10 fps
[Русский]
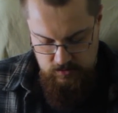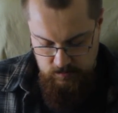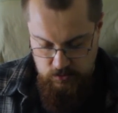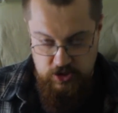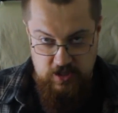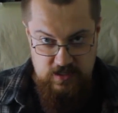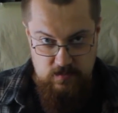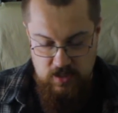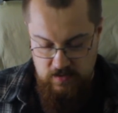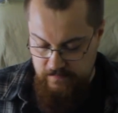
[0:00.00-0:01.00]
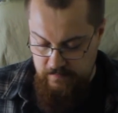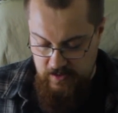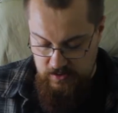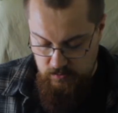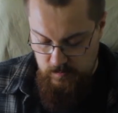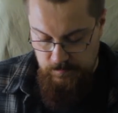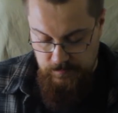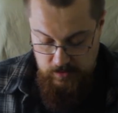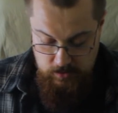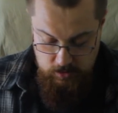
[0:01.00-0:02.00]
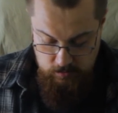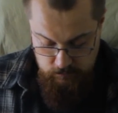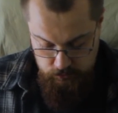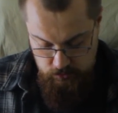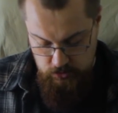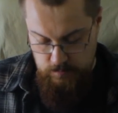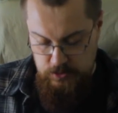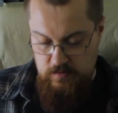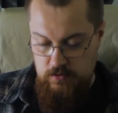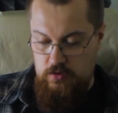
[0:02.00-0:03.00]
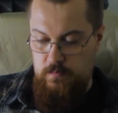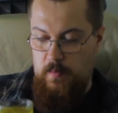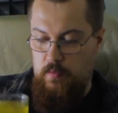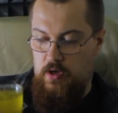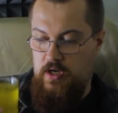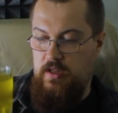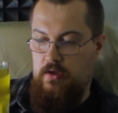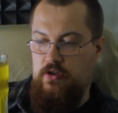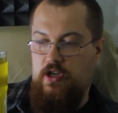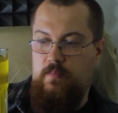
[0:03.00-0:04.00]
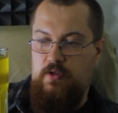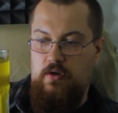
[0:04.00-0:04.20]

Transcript: Немножко АСМР вам в ленту. Вот, ну и, собственно, вот он побурлил, и он как бы